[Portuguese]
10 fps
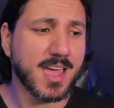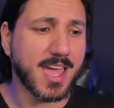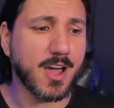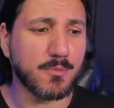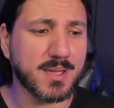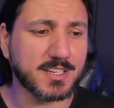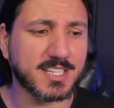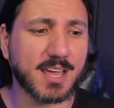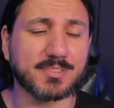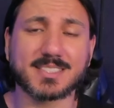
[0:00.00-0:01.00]
Realmente
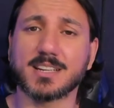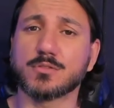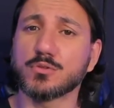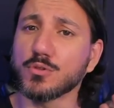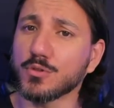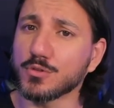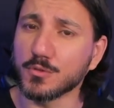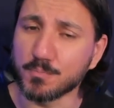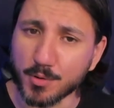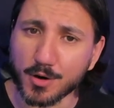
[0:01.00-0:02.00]
deve ser
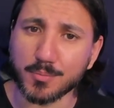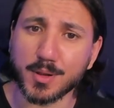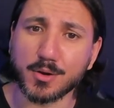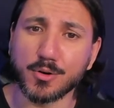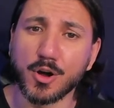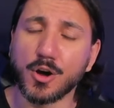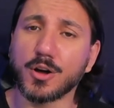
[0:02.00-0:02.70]
tudo público